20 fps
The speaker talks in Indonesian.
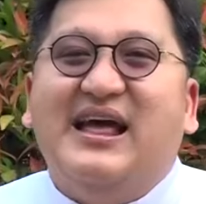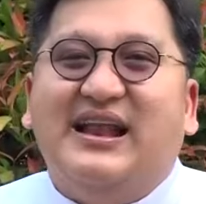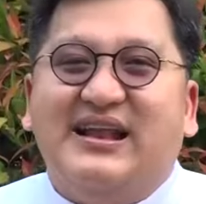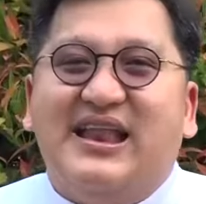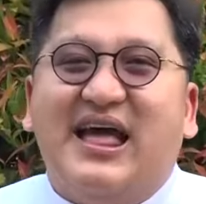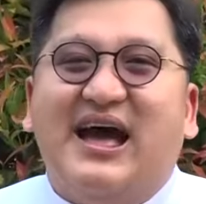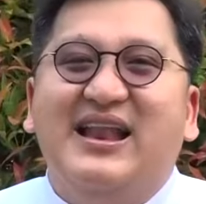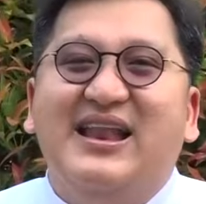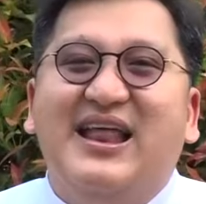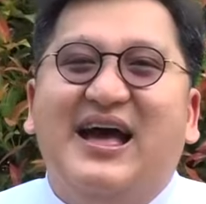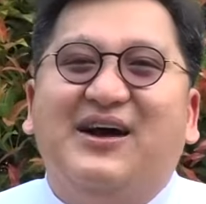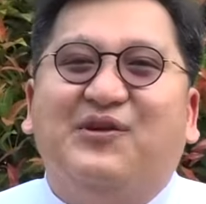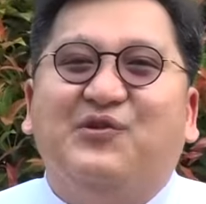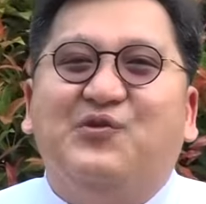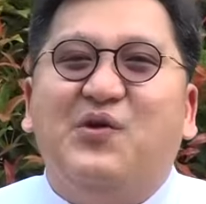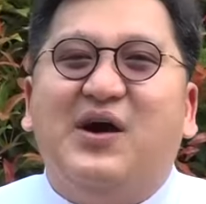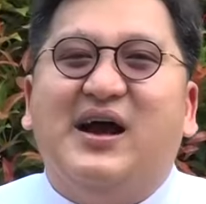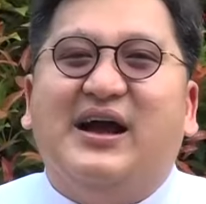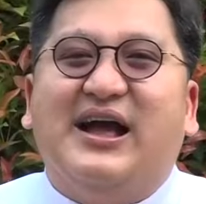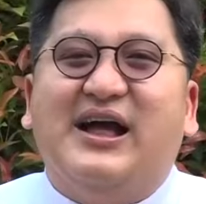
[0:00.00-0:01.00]
Dan
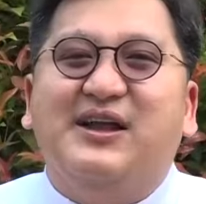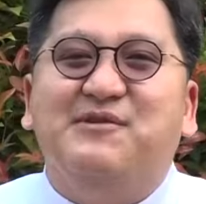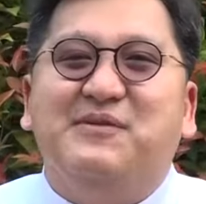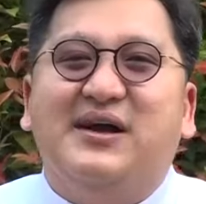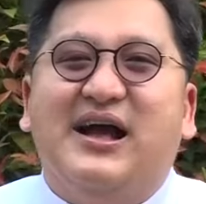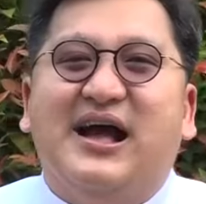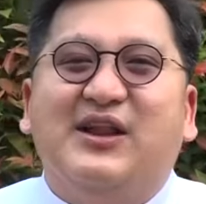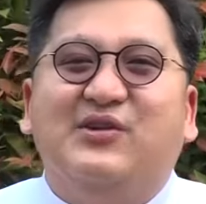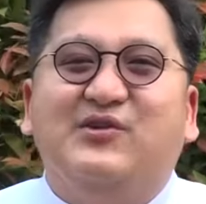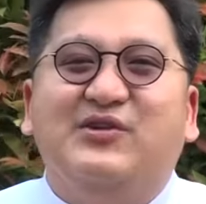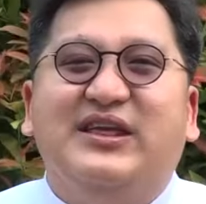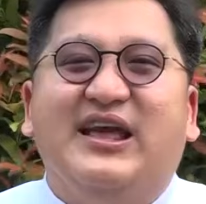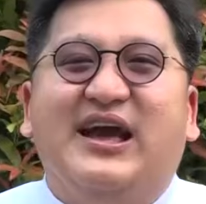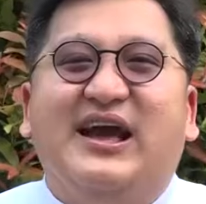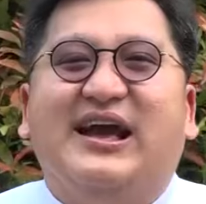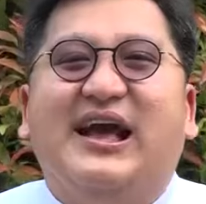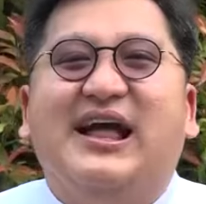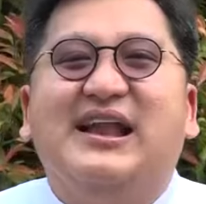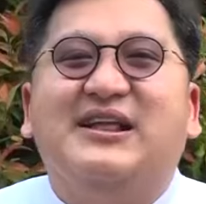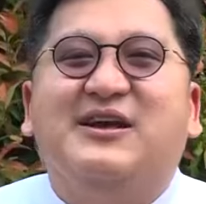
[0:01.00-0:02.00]
aku akan
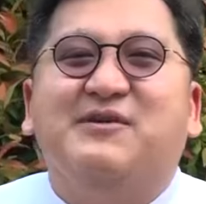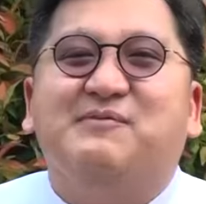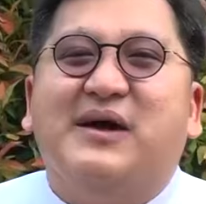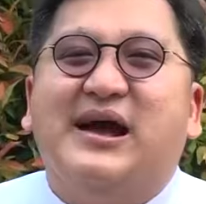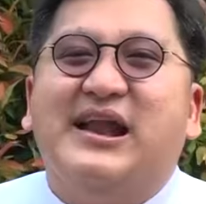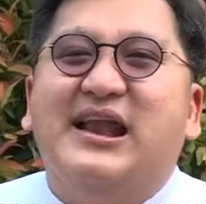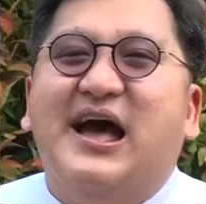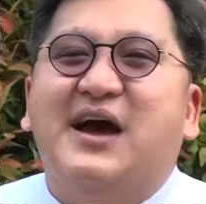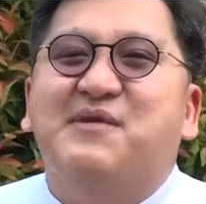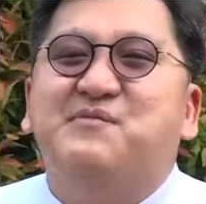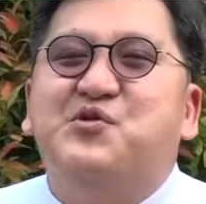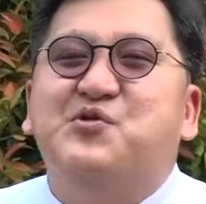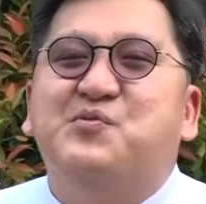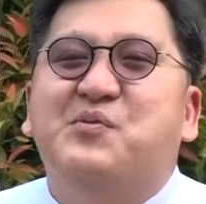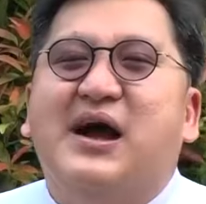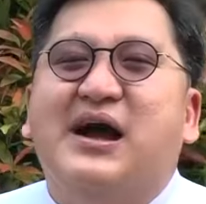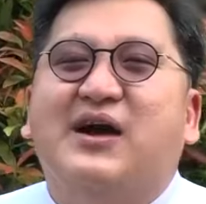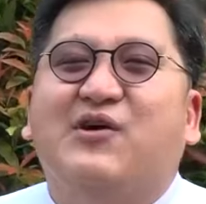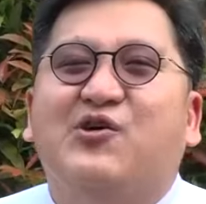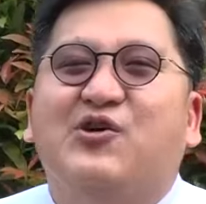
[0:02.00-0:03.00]
mengaruniakan kepadamu
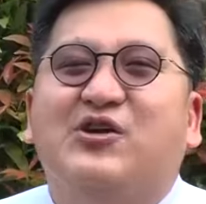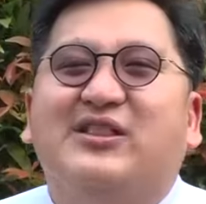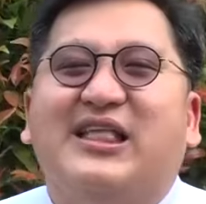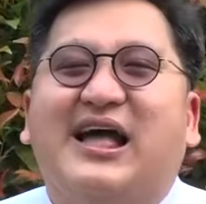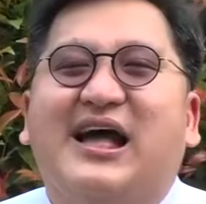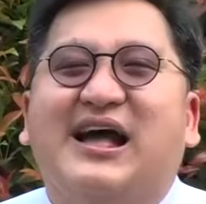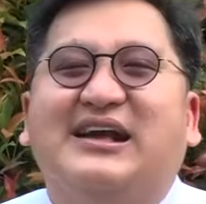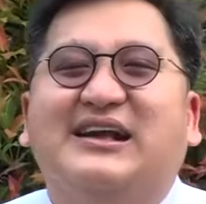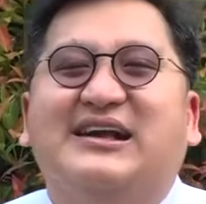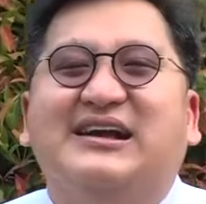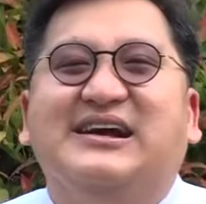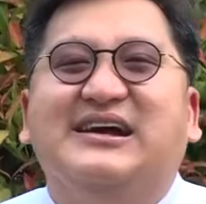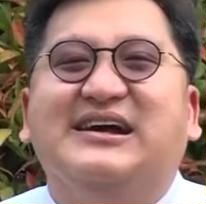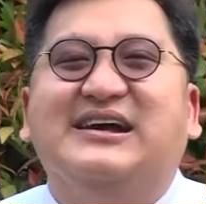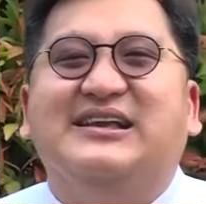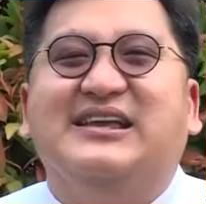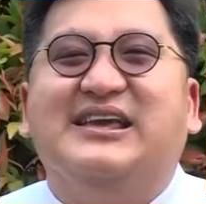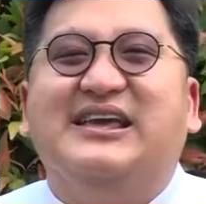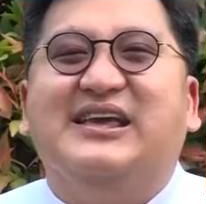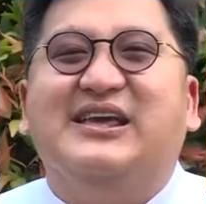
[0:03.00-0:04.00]
mahkota
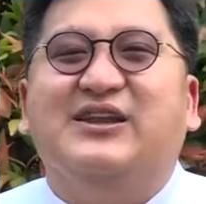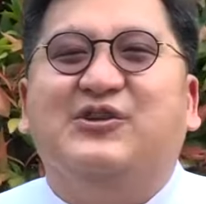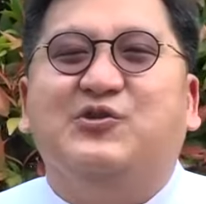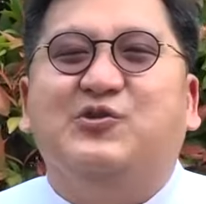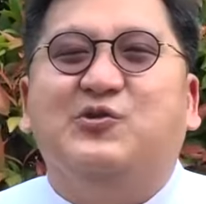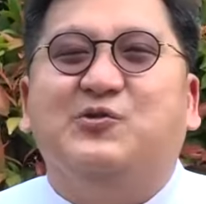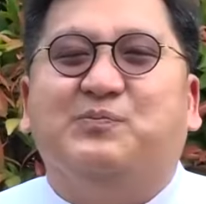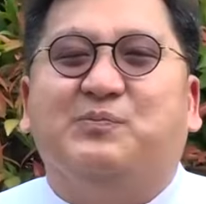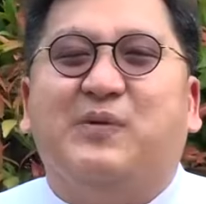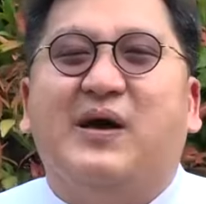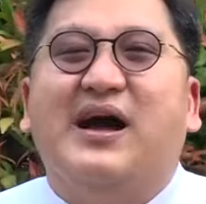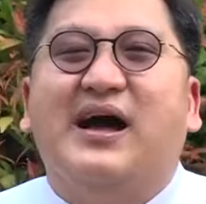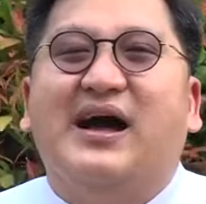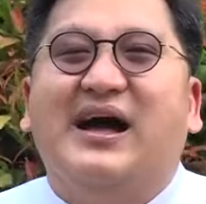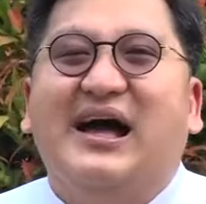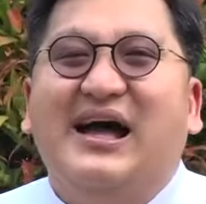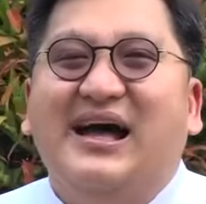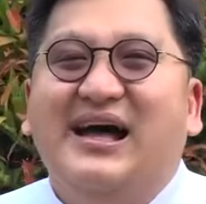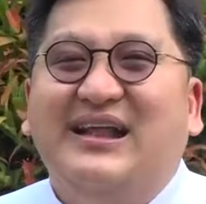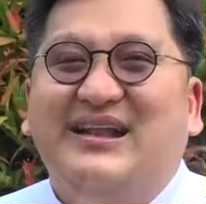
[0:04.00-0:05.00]

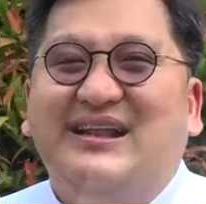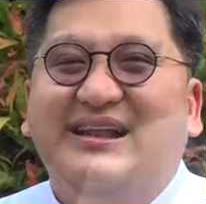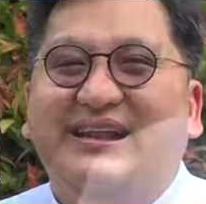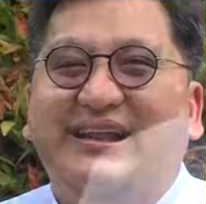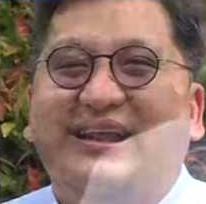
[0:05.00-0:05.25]
kehidupan